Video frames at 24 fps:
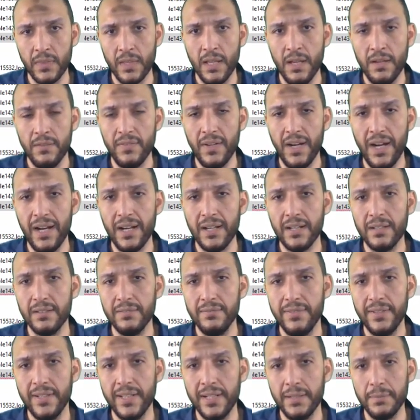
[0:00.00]
فهعرف
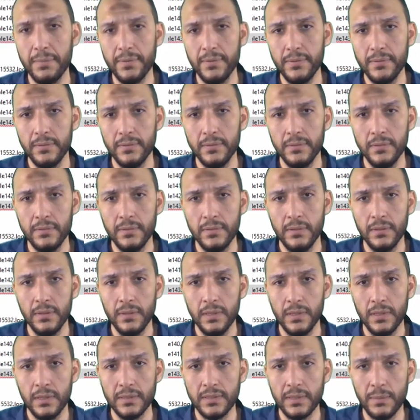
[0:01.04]
فاريبل
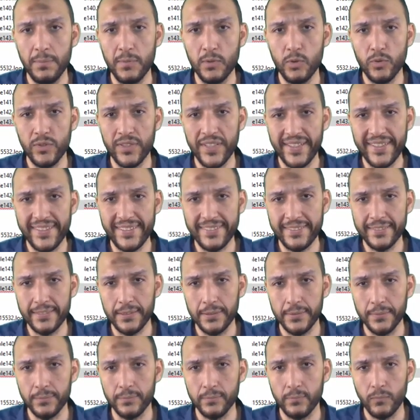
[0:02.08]
سميته التكست
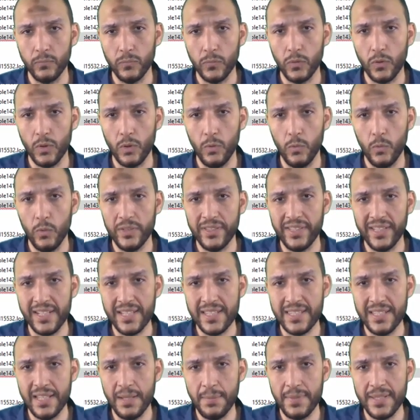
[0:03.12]

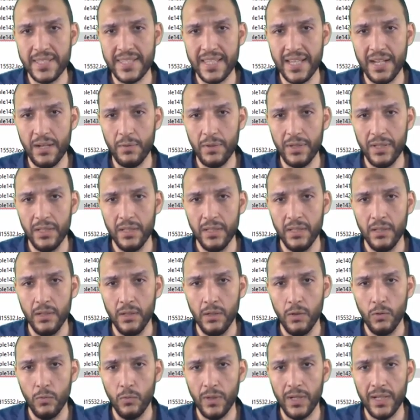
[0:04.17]
والتكست ده بيساوي
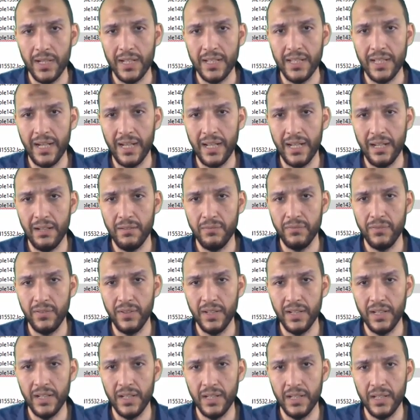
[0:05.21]
وهنادي على
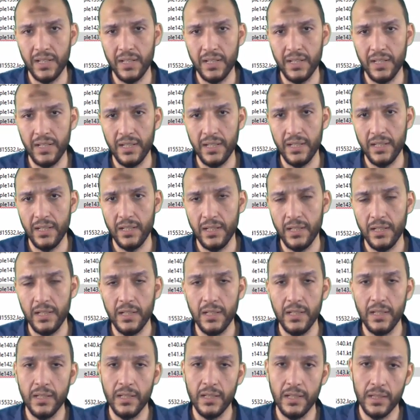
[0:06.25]
الفايل
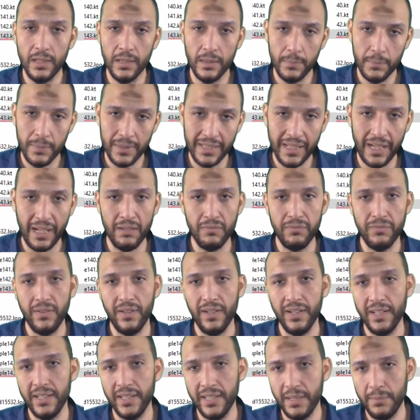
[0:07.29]
اللي بتاع
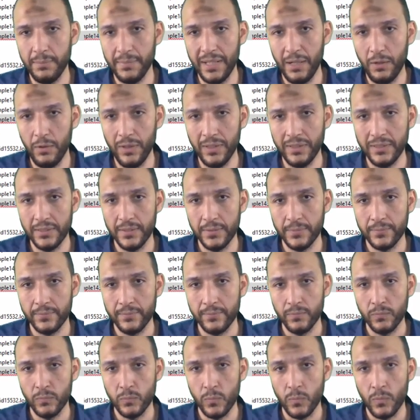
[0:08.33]
الفايل نيم دوت
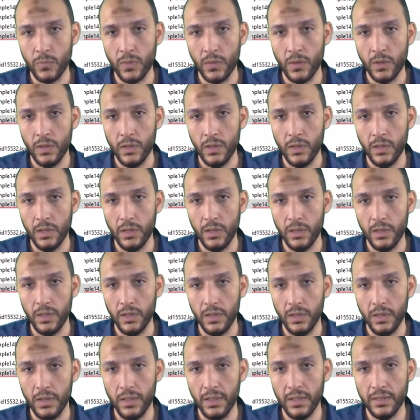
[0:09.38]

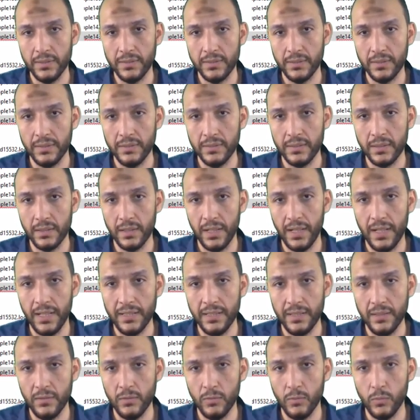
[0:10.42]
الت انتر
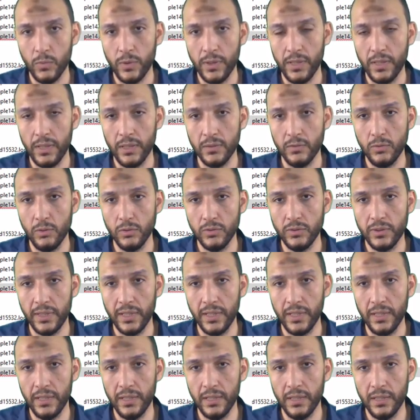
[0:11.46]
عادي ودوت
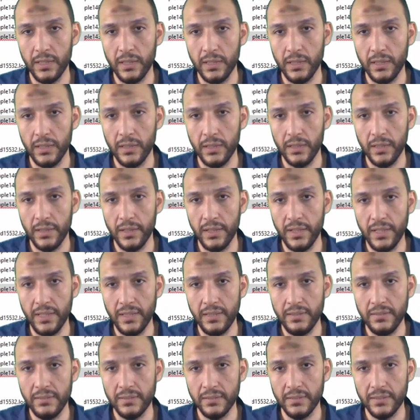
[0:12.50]
ايه
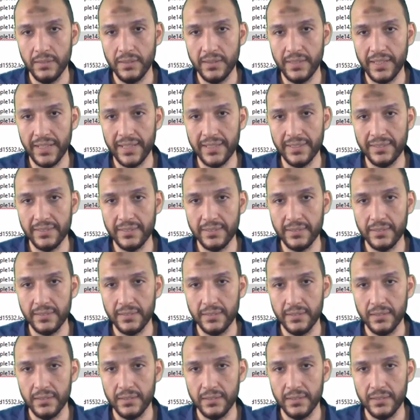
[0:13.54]
ريد تكست